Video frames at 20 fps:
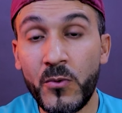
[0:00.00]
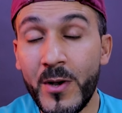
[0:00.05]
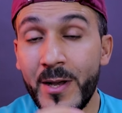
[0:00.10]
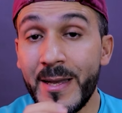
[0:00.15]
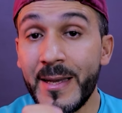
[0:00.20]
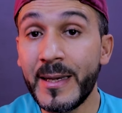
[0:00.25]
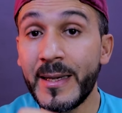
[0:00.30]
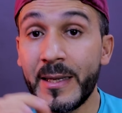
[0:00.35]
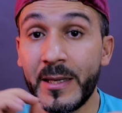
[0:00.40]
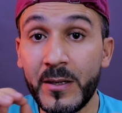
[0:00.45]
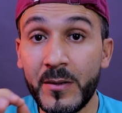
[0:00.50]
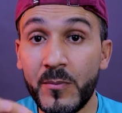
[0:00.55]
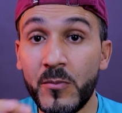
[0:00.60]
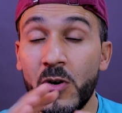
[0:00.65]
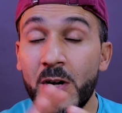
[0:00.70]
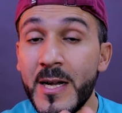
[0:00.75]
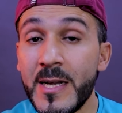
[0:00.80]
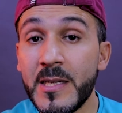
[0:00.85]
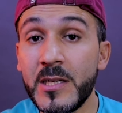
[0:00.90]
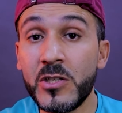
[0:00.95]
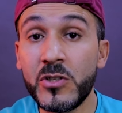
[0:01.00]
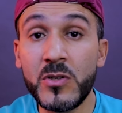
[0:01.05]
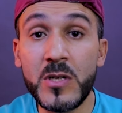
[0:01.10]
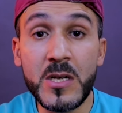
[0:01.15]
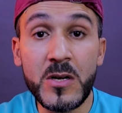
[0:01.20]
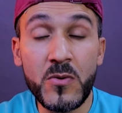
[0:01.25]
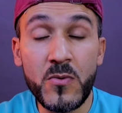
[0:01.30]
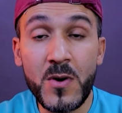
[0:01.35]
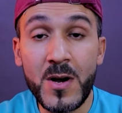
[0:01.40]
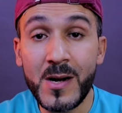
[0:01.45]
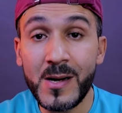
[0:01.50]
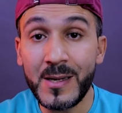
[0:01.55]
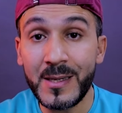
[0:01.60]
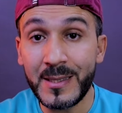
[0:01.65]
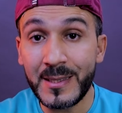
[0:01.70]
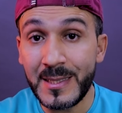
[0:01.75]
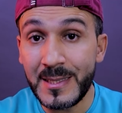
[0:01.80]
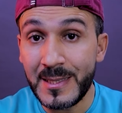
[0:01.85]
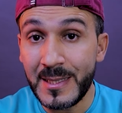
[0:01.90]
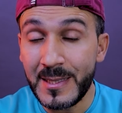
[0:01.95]
وآخر معالج اللي هو
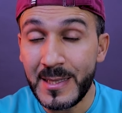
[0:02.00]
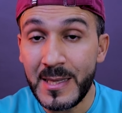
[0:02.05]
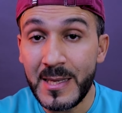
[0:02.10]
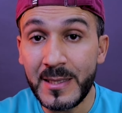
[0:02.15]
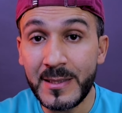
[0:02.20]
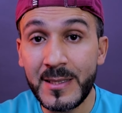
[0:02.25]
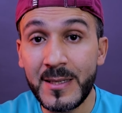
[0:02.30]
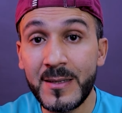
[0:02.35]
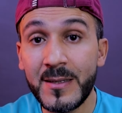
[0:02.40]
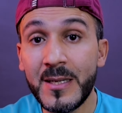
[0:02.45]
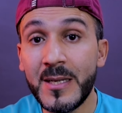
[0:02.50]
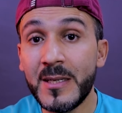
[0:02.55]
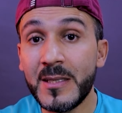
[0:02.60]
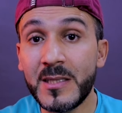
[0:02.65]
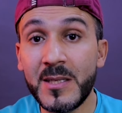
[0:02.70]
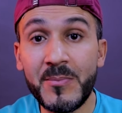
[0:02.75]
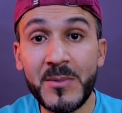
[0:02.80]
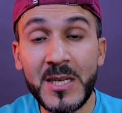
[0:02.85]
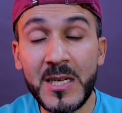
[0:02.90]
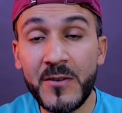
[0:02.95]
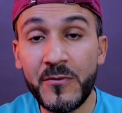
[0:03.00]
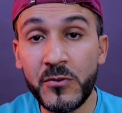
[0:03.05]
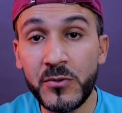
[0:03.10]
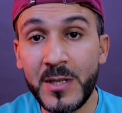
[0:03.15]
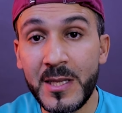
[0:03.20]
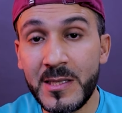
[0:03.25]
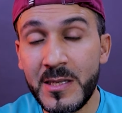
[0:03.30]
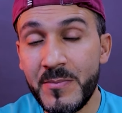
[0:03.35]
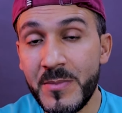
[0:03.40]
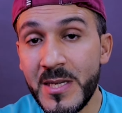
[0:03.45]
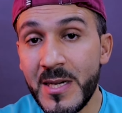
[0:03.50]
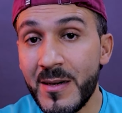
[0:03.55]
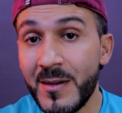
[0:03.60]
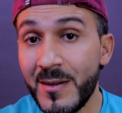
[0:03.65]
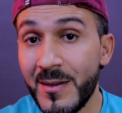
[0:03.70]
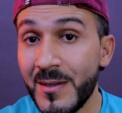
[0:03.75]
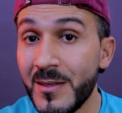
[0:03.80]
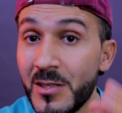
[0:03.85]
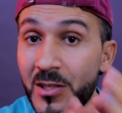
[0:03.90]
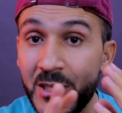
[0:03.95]
رايزن 3
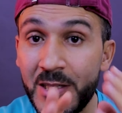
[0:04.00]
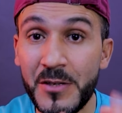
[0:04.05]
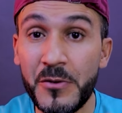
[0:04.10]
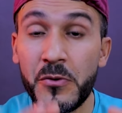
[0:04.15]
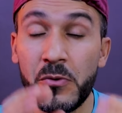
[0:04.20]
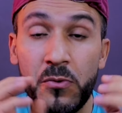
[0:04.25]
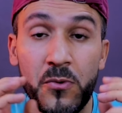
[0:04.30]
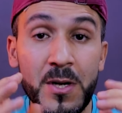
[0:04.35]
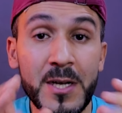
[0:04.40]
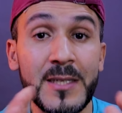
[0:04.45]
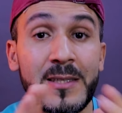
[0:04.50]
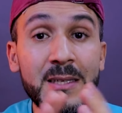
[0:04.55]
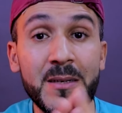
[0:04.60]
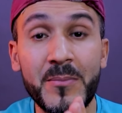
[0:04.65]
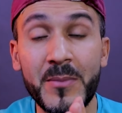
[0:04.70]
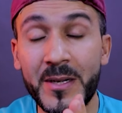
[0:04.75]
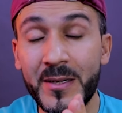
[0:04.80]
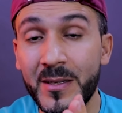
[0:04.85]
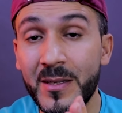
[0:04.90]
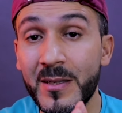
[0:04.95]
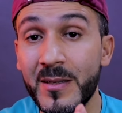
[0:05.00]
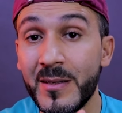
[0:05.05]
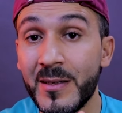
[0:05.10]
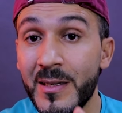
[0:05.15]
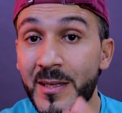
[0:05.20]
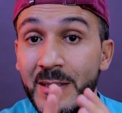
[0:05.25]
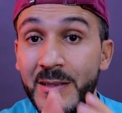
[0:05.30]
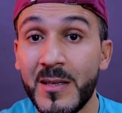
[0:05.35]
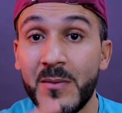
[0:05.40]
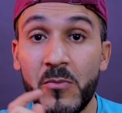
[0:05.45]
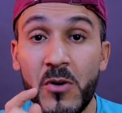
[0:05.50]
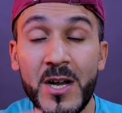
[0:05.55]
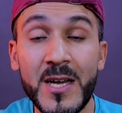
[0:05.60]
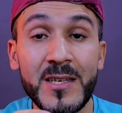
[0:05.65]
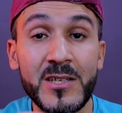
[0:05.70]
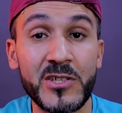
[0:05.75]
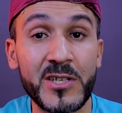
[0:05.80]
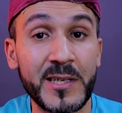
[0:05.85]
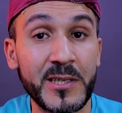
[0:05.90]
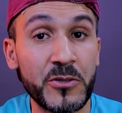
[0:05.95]
8300 جي وهذه المرة هذا
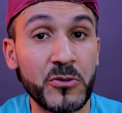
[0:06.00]
المعالج راح